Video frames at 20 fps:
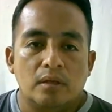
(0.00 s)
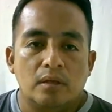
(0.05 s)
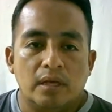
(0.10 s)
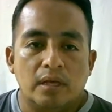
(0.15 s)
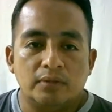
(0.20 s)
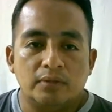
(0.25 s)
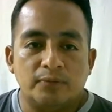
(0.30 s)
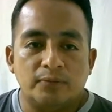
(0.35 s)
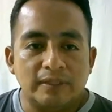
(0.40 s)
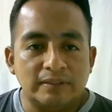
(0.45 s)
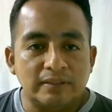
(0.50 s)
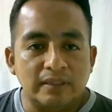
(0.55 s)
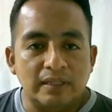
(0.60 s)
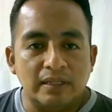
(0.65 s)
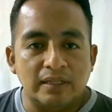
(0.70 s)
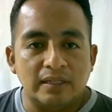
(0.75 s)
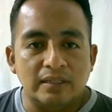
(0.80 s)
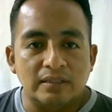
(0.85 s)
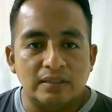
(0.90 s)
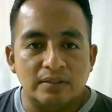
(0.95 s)
Es fácil
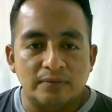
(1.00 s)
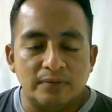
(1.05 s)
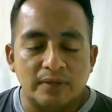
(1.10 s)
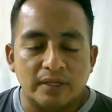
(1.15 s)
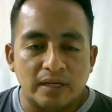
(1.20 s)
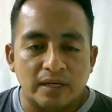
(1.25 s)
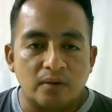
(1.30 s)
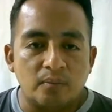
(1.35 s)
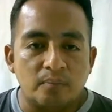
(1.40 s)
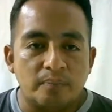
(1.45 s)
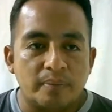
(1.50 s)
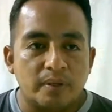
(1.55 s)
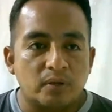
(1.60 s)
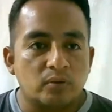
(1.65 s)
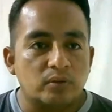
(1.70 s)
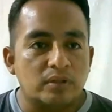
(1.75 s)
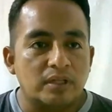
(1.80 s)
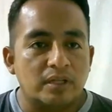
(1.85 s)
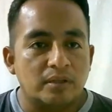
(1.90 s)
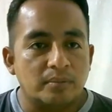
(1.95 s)
identificar a un
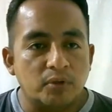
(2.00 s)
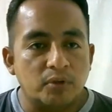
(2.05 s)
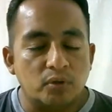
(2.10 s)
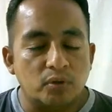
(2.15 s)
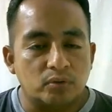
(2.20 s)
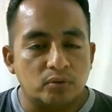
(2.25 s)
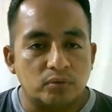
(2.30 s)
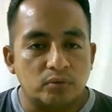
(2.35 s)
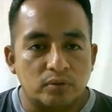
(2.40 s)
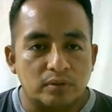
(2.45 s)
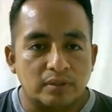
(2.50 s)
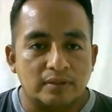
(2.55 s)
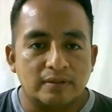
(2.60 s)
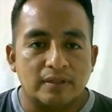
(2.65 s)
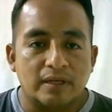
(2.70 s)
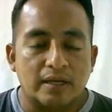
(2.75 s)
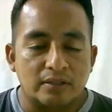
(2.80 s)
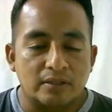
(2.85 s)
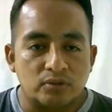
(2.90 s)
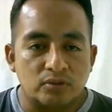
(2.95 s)
perro nervioso
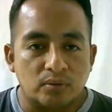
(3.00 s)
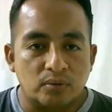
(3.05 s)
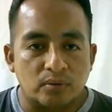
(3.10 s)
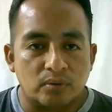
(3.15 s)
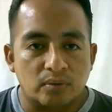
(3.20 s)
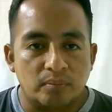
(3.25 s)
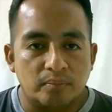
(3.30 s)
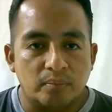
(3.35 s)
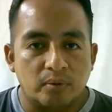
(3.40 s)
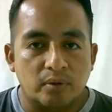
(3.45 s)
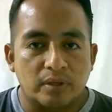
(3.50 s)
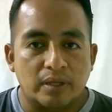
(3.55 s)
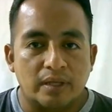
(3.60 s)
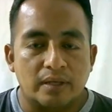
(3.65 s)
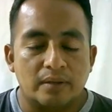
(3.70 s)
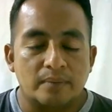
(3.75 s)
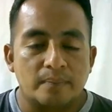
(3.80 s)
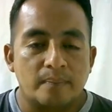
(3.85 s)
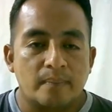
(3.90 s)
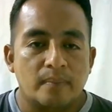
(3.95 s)
desde cachorro,
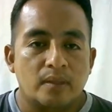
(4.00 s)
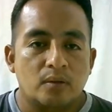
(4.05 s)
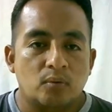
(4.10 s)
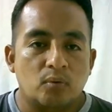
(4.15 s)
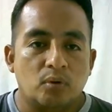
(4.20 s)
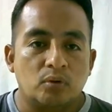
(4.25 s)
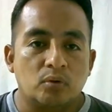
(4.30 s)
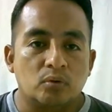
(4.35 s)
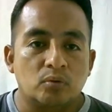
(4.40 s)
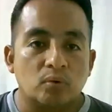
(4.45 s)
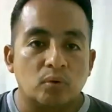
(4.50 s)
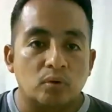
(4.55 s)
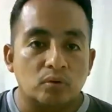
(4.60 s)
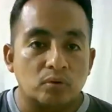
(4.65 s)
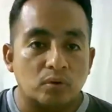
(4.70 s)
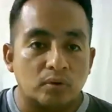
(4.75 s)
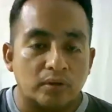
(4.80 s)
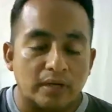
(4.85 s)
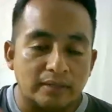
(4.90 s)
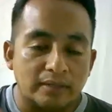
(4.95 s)
porque cuando tú lo
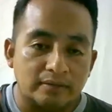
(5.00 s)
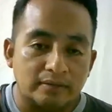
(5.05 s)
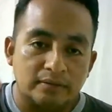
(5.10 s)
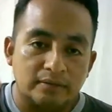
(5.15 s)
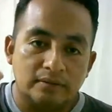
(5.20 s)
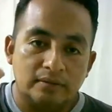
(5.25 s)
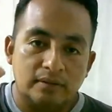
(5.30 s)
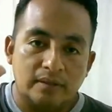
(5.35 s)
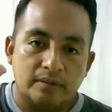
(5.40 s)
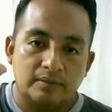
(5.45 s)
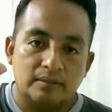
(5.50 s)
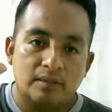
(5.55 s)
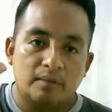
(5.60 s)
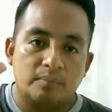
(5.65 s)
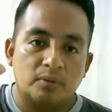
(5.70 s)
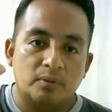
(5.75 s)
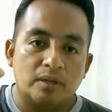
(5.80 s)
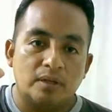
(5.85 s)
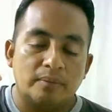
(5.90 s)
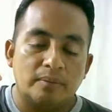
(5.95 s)
tocas, a veces le
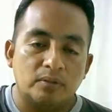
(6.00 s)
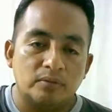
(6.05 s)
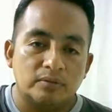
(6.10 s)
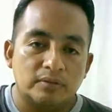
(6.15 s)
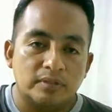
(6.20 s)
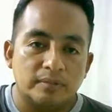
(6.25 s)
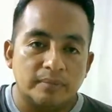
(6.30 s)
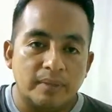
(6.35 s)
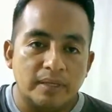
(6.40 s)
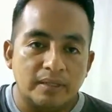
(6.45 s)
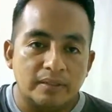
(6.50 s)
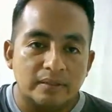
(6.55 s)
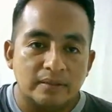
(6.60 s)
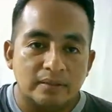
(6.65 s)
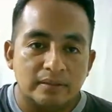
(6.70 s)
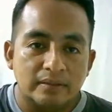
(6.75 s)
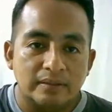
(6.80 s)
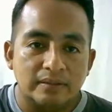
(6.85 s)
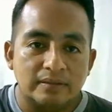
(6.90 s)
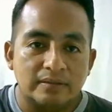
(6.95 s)
pones la mano encima
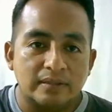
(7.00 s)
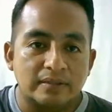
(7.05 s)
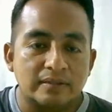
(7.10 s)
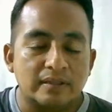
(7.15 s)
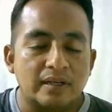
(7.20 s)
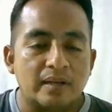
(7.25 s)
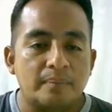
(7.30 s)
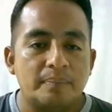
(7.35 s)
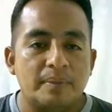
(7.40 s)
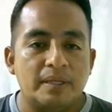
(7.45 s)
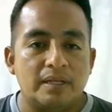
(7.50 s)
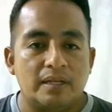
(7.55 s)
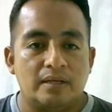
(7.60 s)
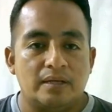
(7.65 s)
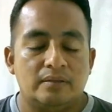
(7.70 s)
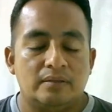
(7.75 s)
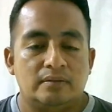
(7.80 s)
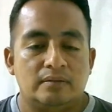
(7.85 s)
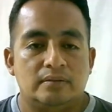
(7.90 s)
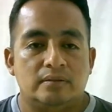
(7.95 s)
y se hacen la
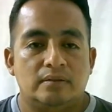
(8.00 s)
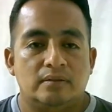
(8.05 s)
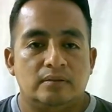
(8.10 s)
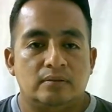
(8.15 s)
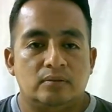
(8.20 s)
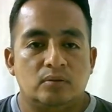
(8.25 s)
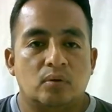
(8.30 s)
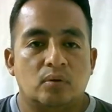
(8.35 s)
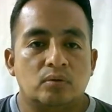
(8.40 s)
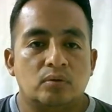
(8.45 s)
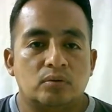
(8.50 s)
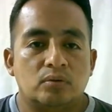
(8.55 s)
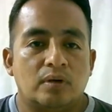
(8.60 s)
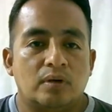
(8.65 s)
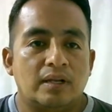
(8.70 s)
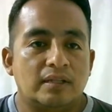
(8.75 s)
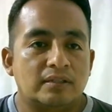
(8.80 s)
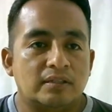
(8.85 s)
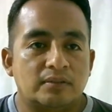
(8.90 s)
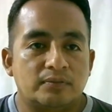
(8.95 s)
pila. No
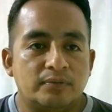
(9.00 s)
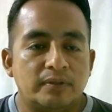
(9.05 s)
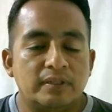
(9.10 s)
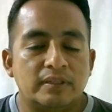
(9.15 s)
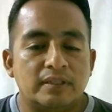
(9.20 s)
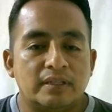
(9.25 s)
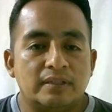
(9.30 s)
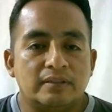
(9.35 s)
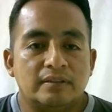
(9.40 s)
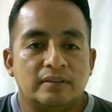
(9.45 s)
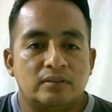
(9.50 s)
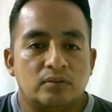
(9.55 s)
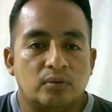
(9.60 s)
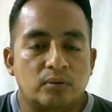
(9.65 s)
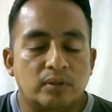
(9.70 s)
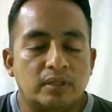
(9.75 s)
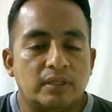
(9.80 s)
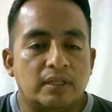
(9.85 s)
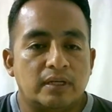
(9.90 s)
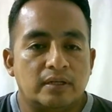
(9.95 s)
controlan las esfínteres y se
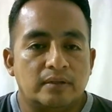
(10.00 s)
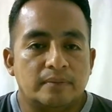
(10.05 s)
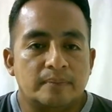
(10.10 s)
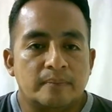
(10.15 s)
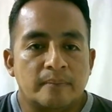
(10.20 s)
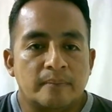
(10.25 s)
orinan.